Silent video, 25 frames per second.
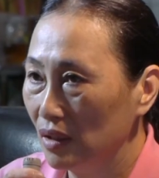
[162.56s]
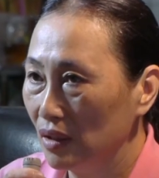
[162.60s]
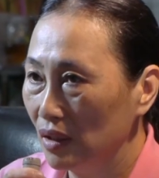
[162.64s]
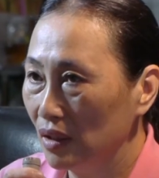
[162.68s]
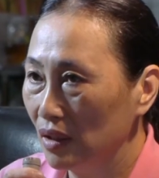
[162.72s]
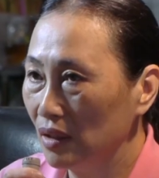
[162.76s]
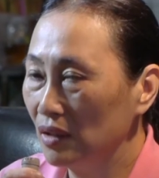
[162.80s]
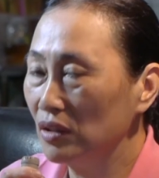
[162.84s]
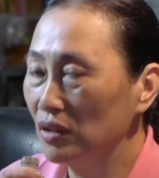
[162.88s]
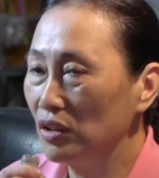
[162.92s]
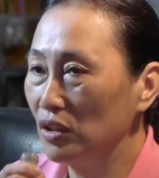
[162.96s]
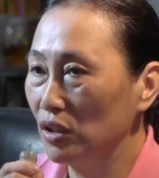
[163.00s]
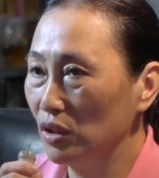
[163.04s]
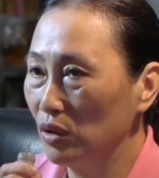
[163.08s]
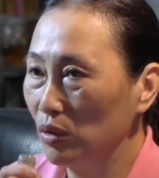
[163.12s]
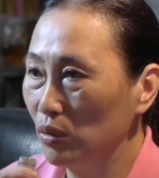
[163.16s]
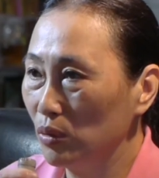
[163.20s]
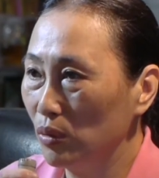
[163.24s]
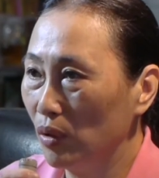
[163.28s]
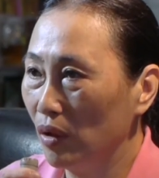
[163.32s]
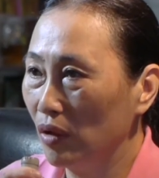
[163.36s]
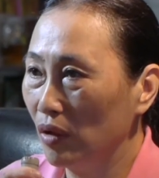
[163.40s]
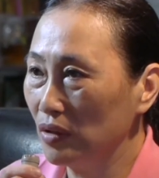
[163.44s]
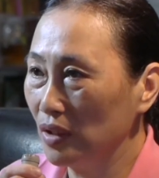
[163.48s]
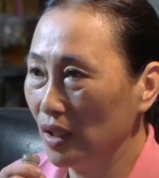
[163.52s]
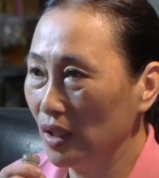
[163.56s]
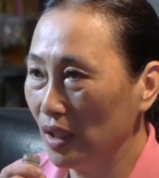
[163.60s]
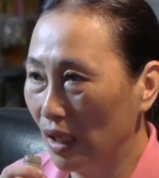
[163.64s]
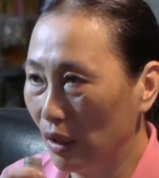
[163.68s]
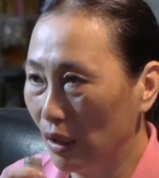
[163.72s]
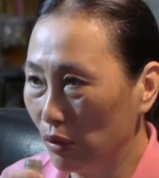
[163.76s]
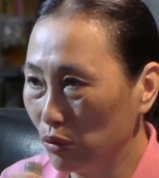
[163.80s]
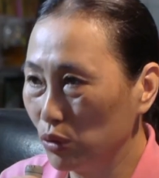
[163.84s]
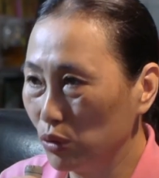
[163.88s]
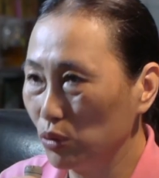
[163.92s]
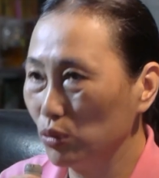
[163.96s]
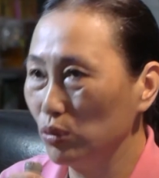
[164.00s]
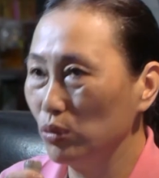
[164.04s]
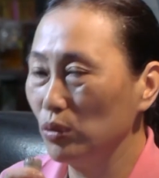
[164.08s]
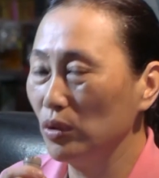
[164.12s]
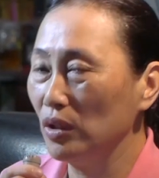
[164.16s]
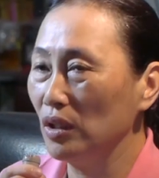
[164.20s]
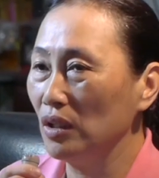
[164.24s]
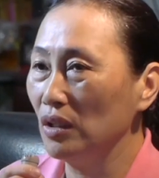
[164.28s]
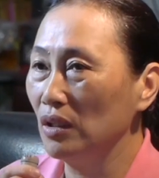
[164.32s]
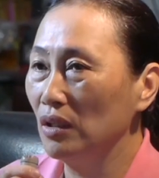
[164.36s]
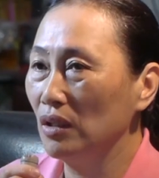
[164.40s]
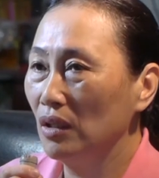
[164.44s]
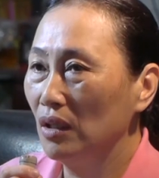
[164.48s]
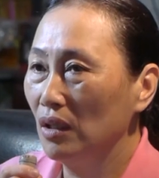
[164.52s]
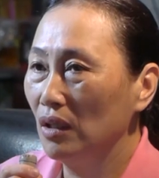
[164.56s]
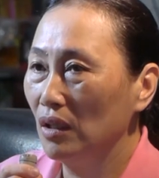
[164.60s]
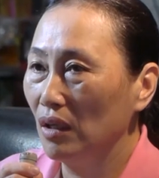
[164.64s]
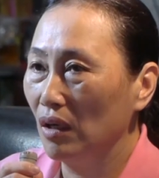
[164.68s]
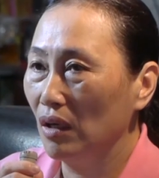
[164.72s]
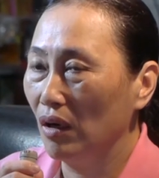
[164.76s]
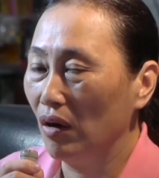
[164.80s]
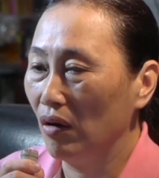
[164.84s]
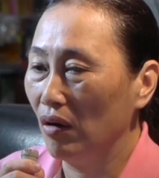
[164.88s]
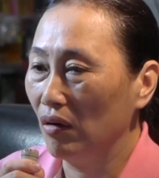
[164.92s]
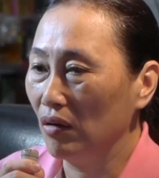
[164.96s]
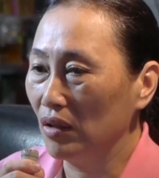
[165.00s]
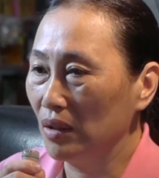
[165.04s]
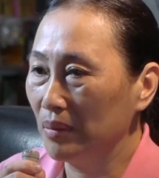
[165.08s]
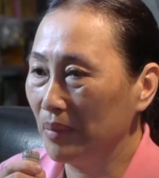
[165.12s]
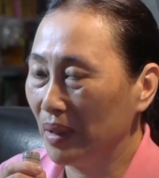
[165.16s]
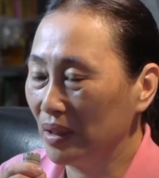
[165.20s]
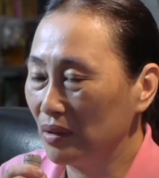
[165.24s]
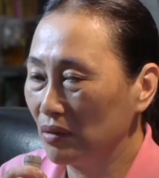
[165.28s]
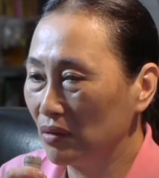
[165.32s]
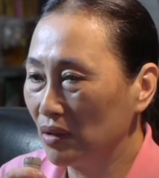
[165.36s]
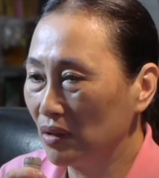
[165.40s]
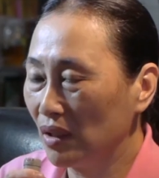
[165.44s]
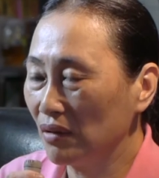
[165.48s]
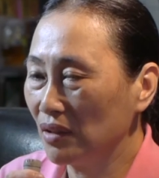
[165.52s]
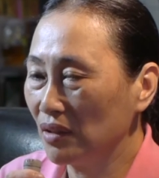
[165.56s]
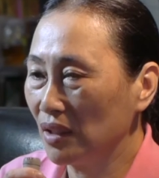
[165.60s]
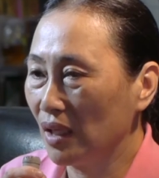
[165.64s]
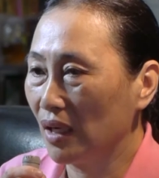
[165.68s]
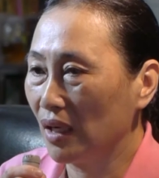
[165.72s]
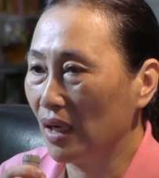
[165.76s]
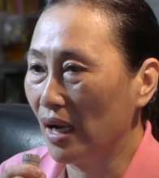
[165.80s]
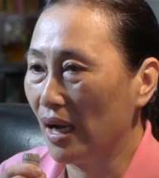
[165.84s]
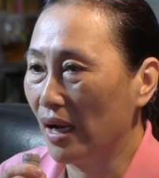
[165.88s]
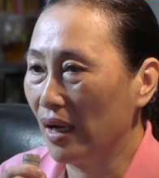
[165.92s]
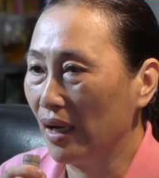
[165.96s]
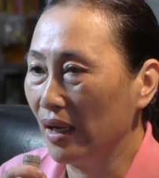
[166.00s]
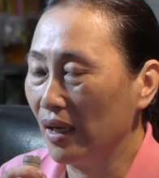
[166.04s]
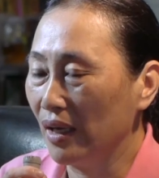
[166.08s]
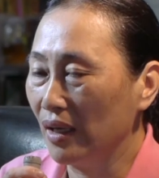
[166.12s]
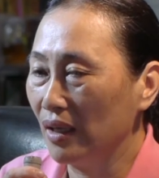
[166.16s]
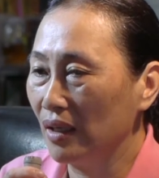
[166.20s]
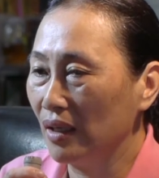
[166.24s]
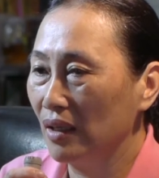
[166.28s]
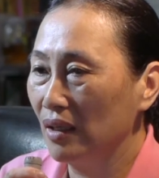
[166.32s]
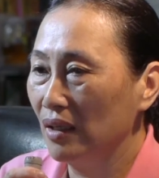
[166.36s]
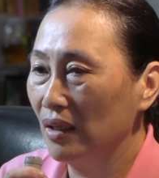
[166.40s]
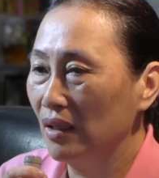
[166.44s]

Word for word: 黄新妇吼，即个老主委，吼，伊嘛做斗相共的，